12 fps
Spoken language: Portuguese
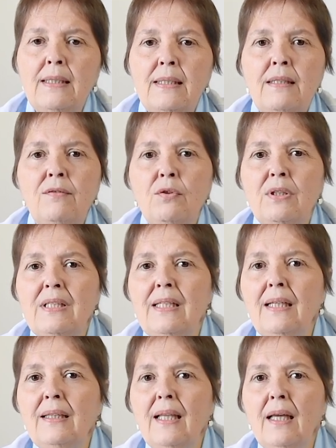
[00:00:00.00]
se
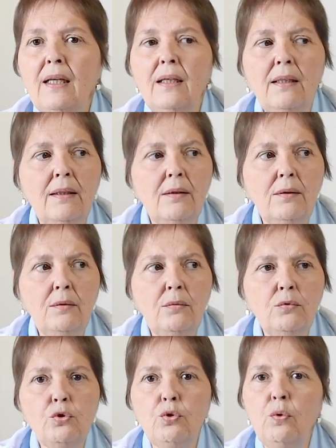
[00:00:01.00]
você está
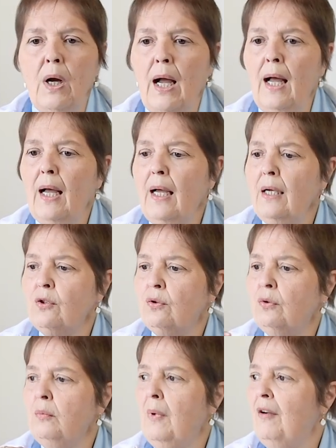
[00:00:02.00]
num
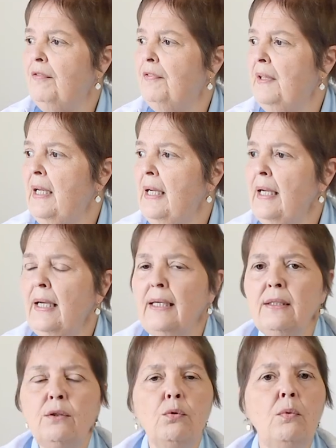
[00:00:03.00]
churrasco, numa
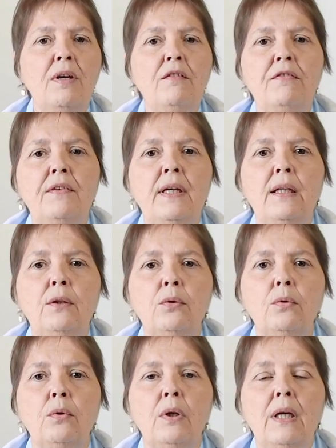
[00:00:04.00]
festa, um
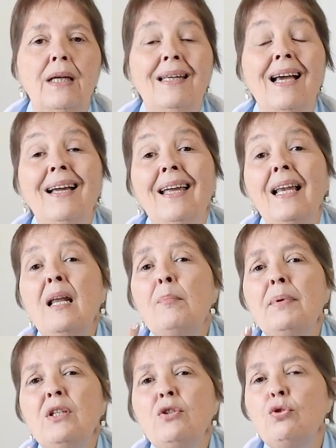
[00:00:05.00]
evento e aquela
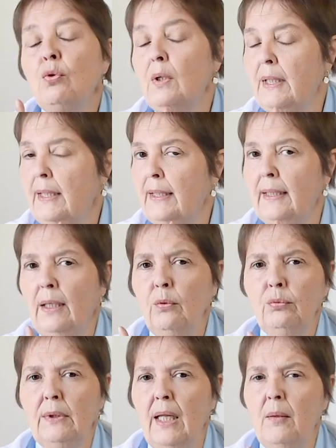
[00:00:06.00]
pessoa que
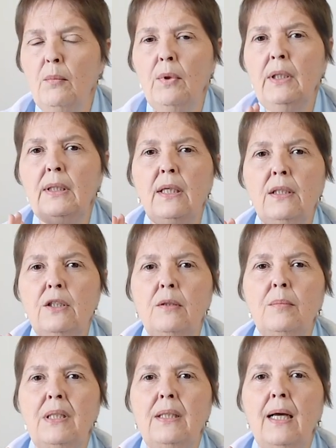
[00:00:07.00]
não tem muita
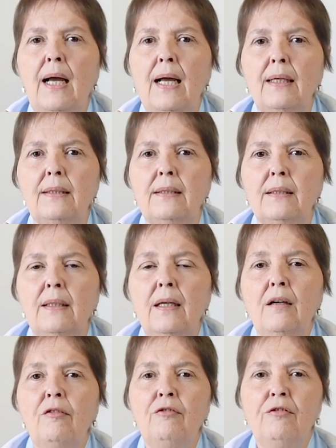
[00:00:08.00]
intimidade
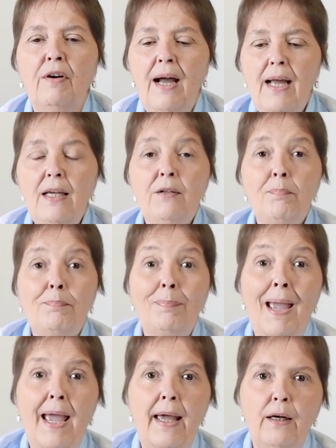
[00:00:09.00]
vai
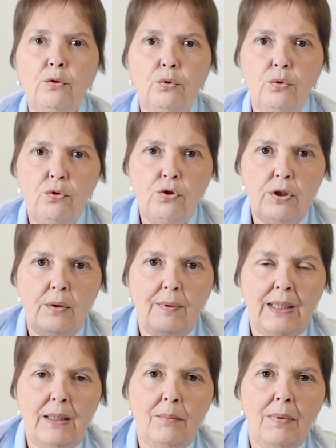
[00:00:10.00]
perto do seu
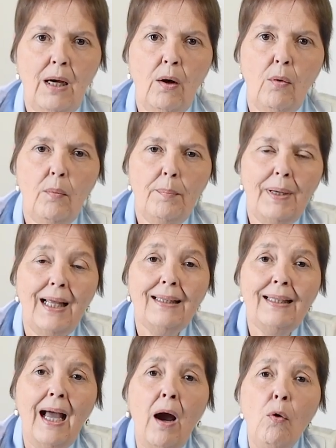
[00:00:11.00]
animal para
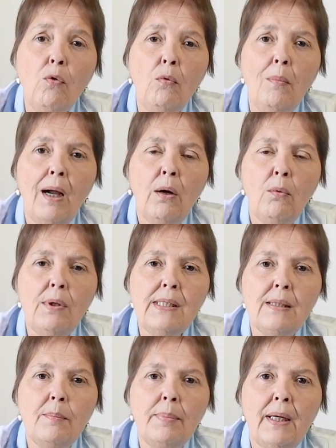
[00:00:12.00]
dar alguma
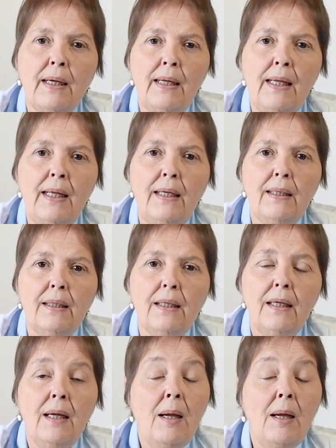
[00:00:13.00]
coisa para ele,